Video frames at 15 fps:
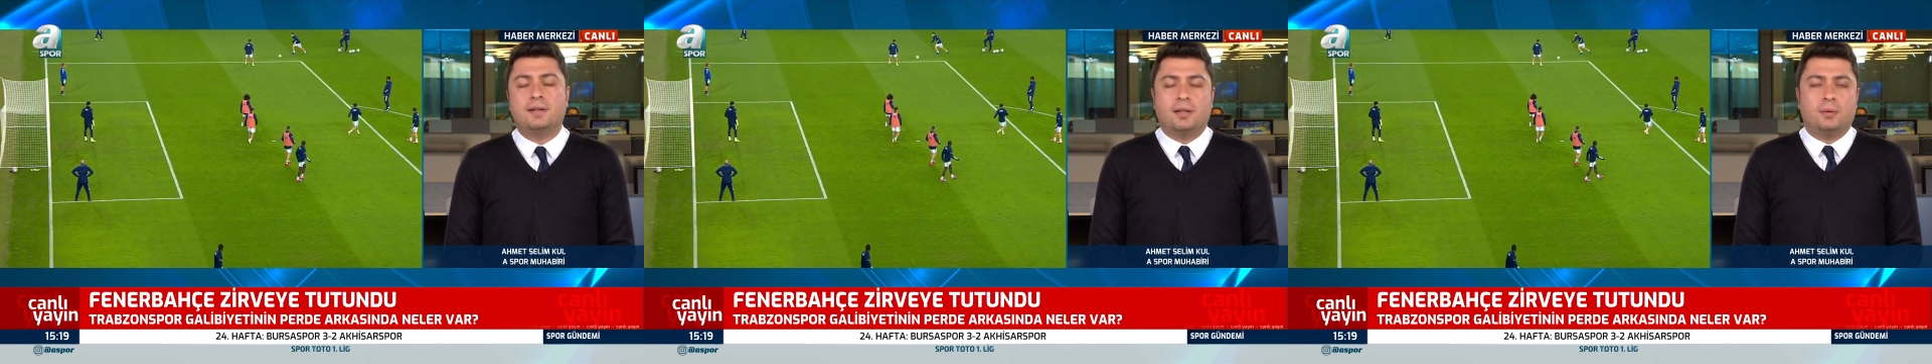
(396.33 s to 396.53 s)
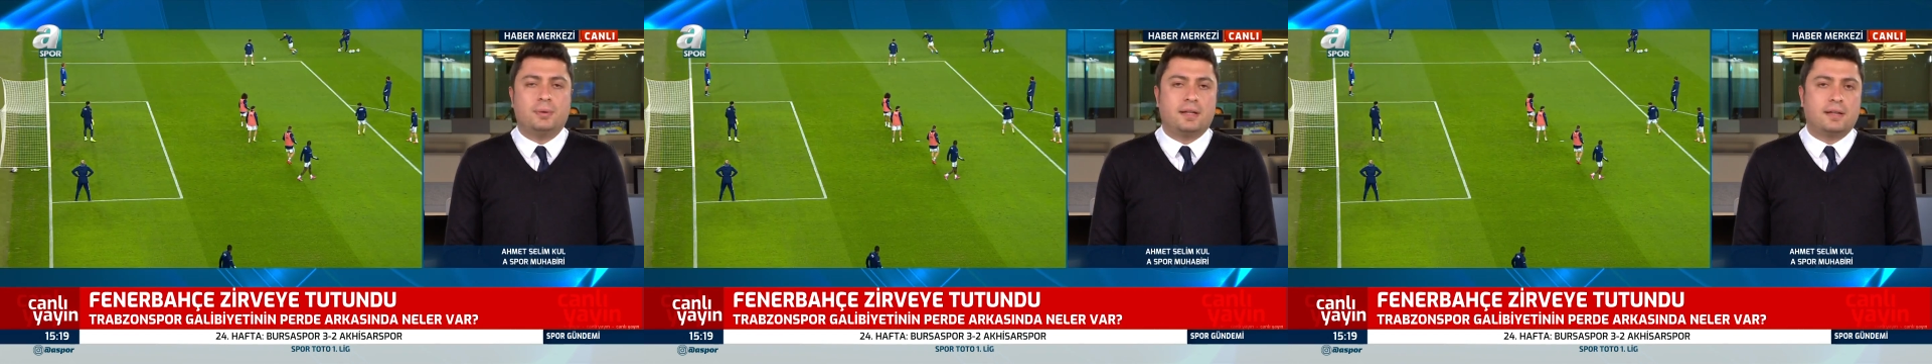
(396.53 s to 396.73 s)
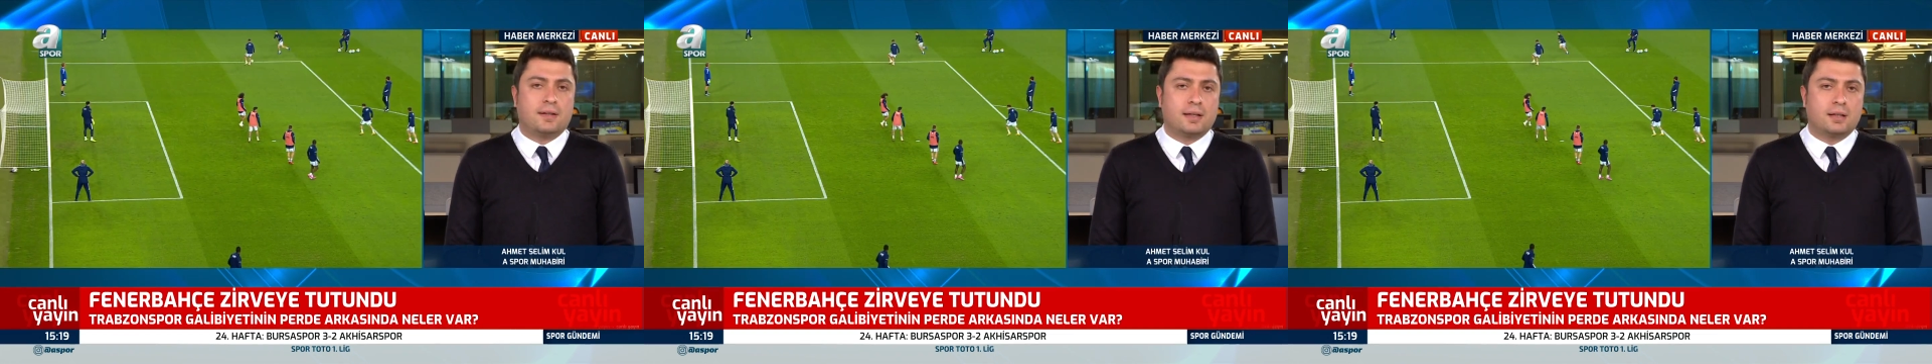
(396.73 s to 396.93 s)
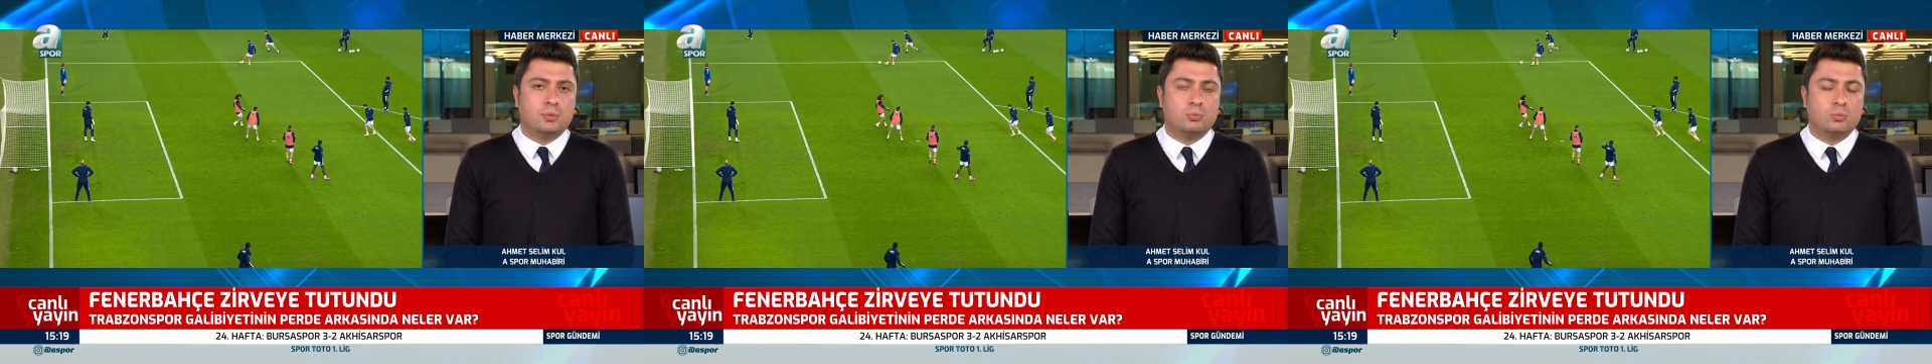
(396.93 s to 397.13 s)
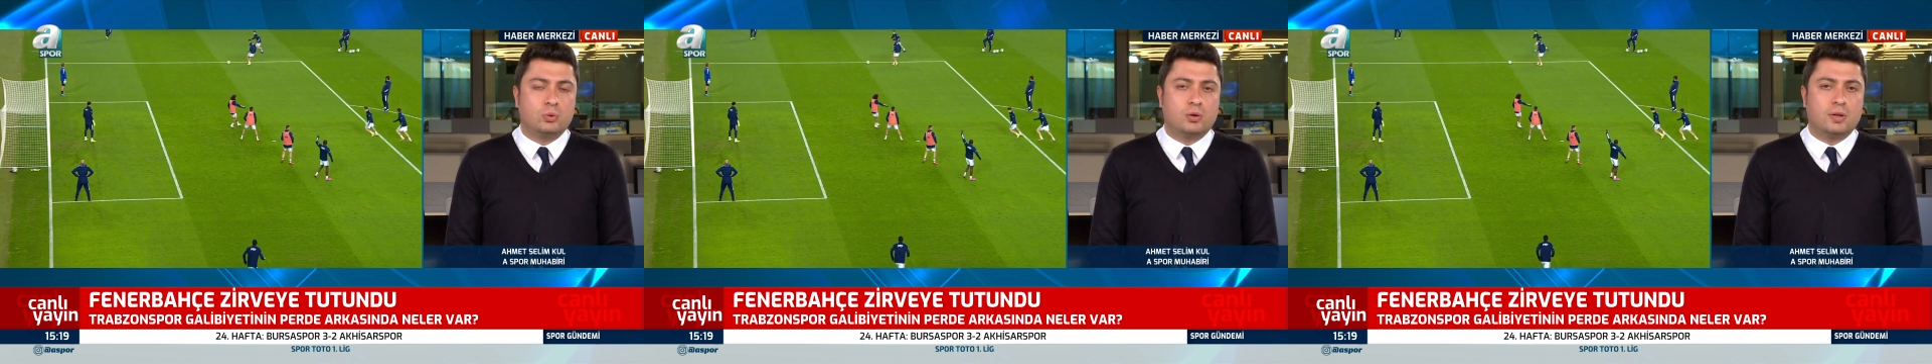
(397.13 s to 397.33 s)
tabii ki takımı
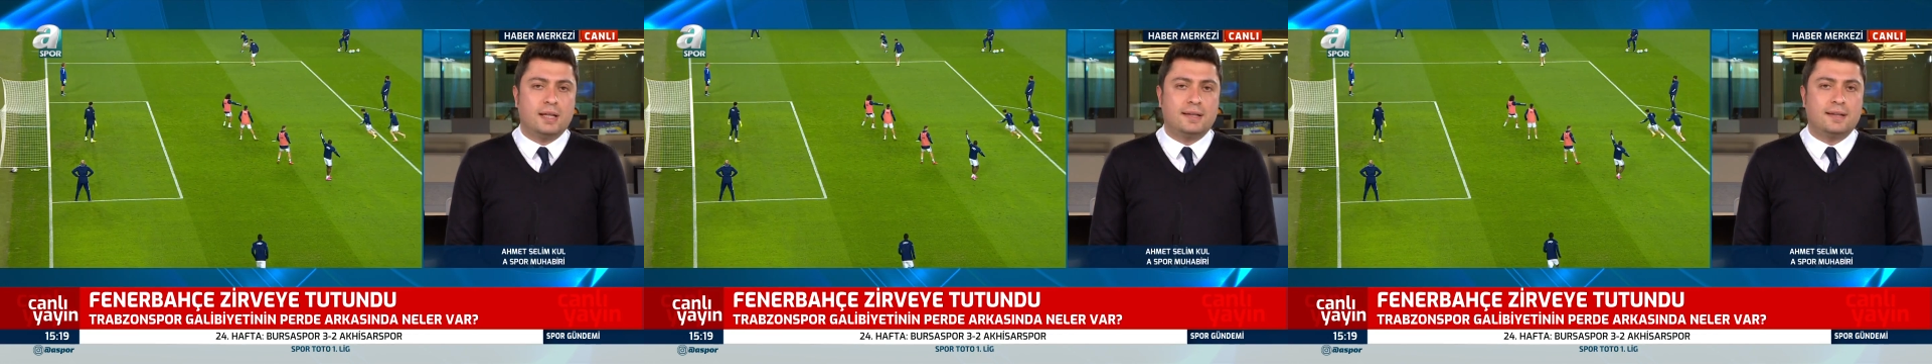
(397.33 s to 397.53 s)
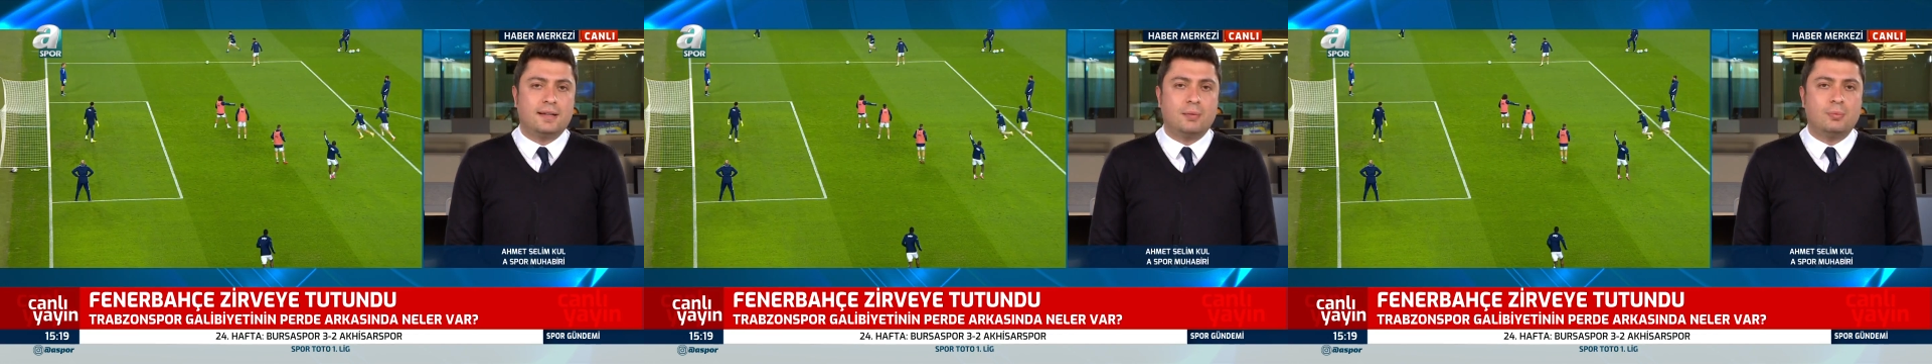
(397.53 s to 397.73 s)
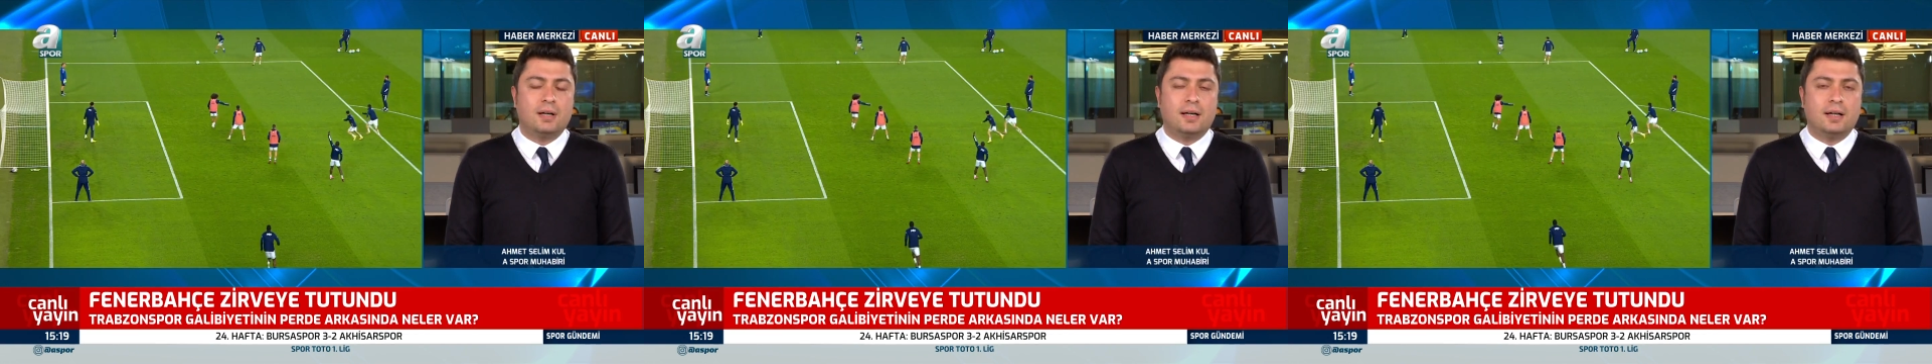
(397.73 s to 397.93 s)
mutlu etti ama